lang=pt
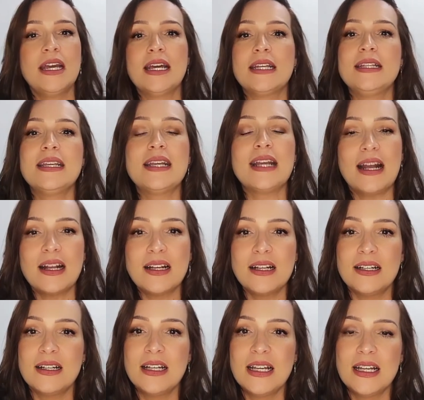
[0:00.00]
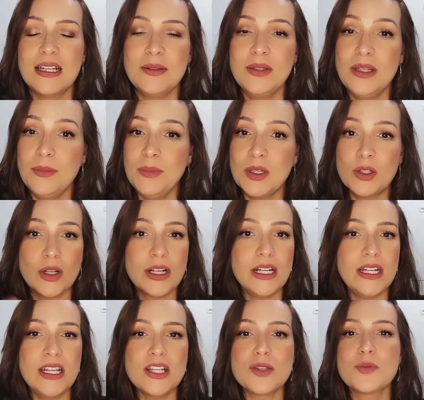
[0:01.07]
de carga de
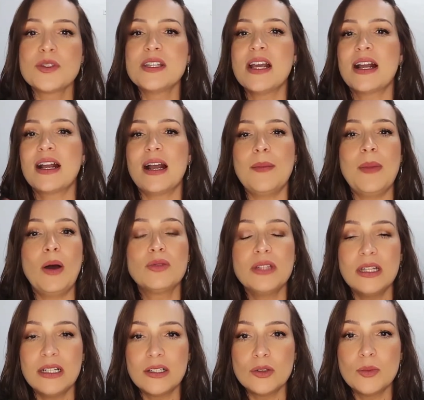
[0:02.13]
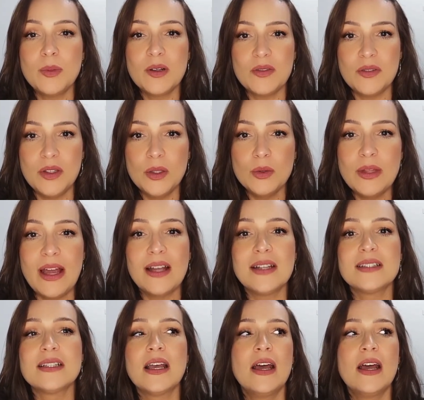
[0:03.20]
micro-organismos e acabar alterando o perfil delas,